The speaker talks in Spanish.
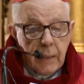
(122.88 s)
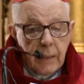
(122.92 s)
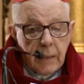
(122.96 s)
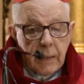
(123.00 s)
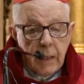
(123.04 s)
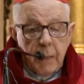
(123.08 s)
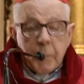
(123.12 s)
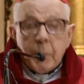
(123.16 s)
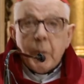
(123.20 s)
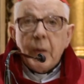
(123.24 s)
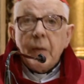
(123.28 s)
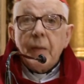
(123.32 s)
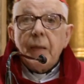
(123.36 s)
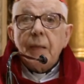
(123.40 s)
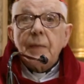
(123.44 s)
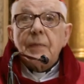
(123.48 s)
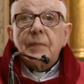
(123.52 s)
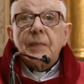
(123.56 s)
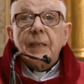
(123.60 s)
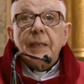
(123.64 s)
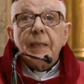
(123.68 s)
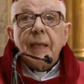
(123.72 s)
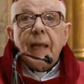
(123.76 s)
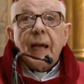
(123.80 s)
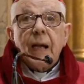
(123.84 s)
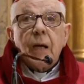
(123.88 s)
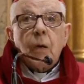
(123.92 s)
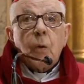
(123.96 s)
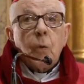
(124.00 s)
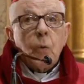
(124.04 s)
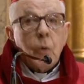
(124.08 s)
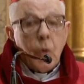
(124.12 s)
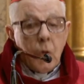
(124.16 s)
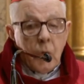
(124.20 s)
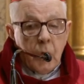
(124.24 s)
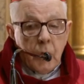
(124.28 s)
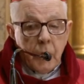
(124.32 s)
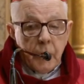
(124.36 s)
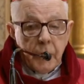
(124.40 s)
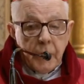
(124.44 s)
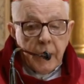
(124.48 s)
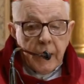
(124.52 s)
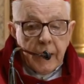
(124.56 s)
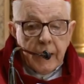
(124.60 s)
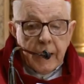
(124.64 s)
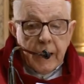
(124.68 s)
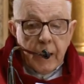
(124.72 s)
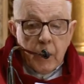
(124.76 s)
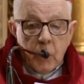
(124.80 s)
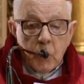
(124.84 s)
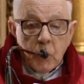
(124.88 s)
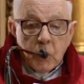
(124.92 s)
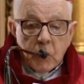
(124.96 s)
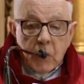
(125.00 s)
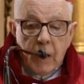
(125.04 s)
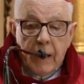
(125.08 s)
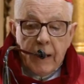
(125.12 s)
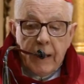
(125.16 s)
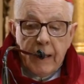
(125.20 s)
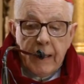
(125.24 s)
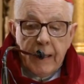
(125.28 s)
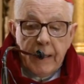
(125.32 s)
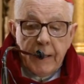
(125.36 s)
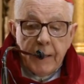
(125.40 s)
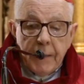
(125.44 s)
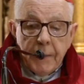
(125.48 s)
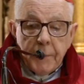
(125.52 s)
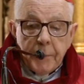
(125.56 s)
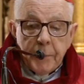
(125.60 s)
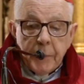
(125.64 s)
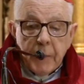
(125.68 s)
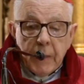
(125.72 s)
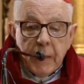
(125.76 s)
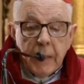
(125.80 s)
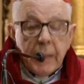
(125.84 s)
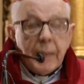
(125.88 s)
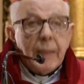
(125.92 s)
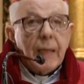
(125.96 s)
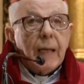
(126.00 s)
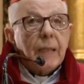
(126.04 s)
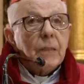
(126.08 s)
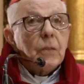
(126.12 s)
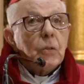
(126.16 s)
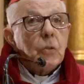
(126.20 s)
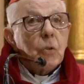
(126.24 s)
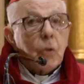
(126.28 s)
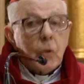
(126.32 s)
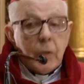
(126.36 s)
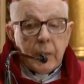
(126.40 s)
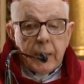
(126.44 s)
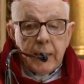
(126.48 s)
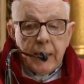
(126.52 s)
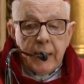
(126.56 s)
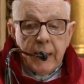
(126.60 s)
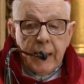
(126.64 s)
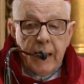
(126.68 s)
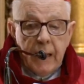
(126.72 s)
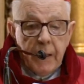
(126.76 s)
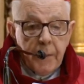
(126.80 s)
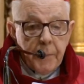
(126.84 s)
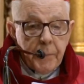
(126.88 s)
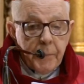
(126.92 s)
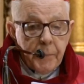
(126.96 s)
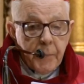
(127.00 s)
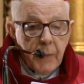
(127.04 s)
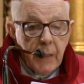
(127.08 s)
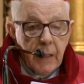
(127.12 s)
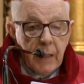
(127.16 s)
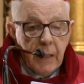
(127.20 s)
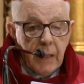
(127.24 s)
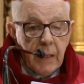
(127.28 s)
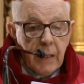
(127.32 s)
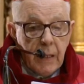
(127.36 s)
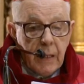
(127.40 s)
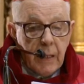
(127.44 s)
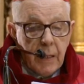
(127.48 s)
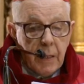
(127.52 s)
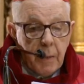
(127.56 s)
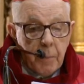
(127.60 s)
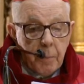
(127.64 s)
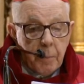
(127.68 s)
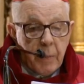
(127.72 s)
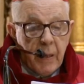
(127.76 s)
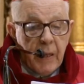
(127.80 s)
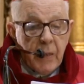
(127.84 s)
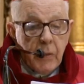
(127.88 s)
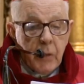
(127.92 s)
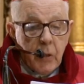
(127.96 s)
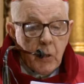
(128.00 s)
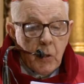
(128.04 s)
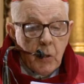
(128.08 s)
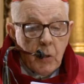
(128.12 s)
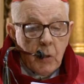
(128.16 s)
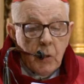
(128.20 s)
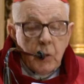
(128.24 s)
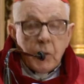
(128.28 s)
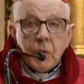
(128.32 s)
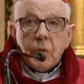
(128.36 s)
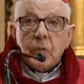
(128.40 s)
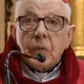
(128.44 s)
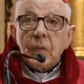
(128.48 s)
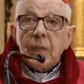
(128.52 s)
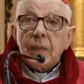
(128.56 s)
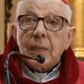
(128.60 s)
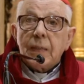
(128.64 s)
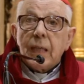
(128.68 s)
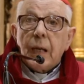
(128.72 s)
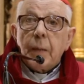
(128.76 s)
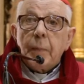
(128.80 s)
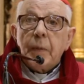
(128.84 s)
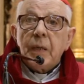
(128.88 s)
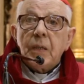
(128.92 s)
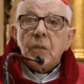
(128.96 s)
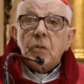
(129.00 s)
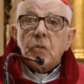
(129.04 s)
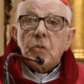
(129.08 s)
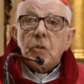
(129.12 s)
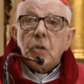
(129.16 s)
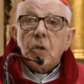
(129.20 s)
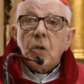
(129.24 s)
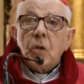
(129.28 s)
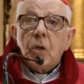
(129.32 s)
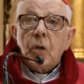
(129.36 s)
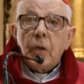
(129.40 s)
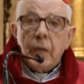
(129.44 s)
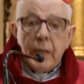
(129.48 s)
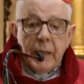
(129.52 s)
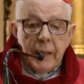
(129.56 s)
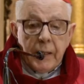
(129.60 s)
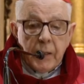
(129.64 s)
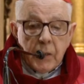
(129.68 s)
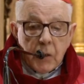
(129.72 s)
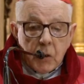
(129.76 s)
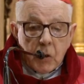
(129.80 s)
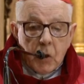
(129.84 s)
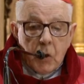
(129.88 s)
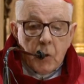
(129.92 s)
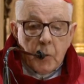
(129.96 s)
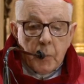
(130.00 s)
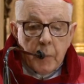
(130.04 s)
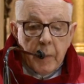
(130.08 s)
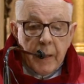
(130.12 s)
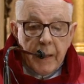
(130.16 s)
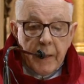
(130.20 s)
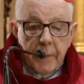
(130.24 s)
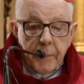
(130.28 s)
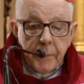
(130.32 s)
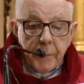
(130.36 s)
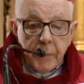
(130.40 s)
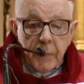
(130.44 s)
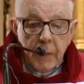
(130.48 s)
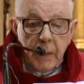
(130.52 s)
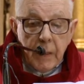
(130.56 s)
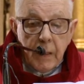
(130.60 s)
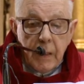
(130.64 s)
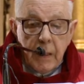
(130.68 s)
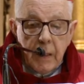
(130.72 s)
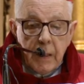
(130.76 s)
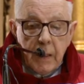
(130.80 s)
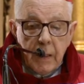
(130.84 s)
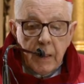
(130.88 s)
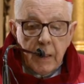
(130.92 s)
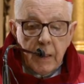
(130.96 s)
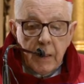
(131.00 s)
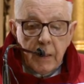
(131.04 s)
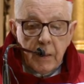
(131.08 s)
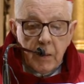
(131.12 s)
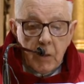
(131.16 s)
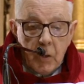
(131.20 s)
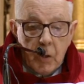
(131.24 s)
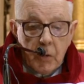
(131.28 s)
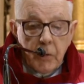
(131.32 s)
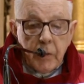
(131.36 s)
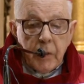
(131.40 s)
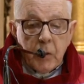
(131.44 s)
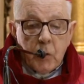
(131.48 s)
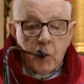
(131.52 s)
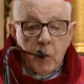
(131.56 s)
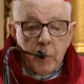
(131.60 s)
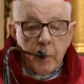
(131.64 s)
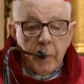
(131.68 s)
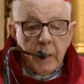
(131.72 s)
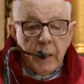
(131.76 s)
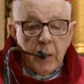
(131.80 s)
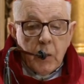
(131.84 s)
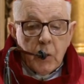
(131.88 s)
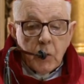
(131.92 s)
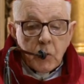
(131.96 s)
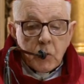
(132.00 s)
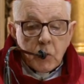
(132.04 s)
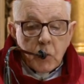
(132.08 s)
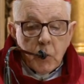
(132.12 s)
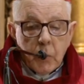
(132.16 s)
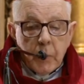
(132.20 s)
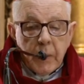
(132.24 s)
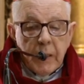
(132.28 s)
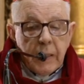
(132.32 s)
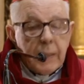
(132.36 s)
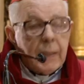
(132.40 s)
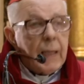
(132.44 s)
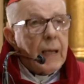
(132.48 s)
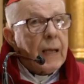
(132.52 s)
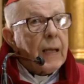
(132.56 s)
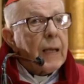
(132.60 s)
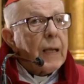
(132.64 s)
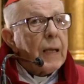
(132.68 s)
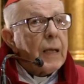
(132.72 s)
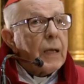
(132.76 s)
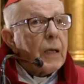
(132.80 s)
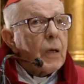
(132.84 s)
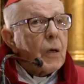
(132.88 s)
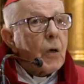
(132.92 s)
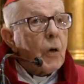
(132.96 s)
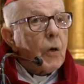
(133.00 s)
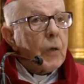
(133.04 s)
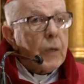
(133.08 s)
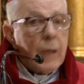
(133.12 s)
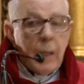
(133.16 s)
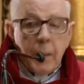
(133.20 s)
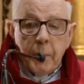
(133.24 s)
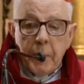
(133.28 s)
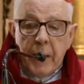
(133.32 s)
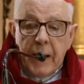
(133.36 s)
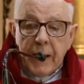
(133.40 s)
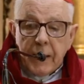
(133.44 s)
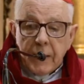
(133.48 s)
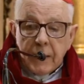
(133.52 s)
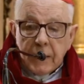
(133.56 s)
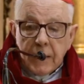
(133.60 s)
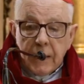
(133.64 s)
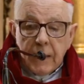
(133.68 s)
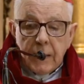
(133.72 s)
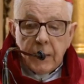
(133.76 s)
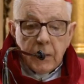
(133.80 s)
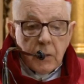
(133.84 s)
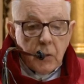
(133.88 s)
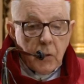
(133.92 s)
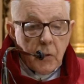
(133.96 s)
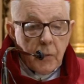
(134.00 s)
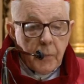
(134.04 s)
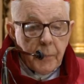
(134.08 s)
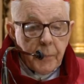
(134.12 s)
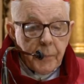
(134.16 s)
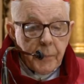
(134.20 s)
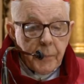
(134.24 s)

Después del cenáculo de Jerusalén y de Antioquía, Pedro se estableció en Roma, donde culminó su vida con el martirio.